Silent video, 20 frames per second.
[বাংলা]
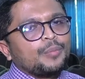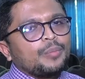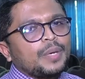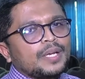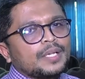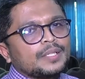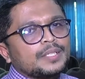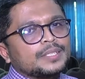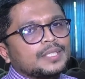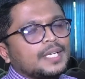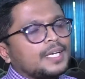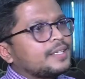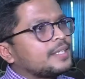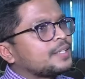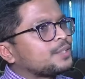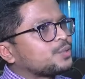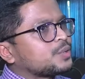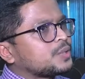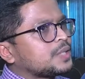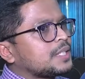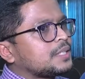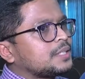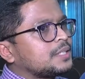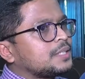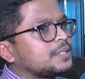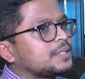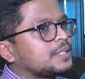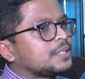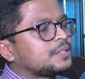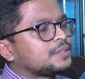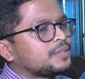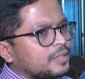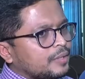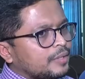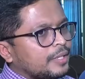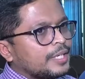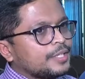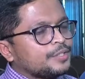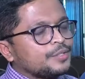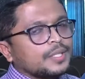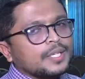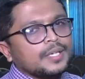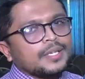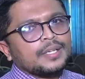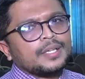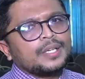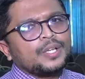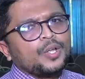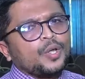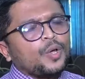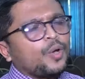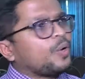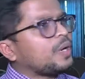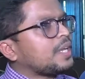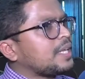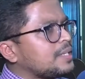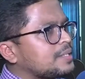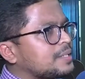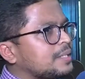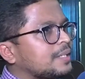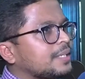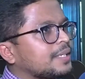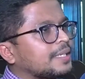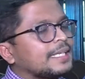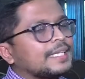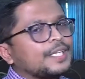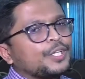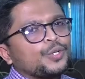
বাংলাদেশ কার্ডিয়াক সোসাইটির সেক্রেটারি জেনারেল অনেকেই ছিলেন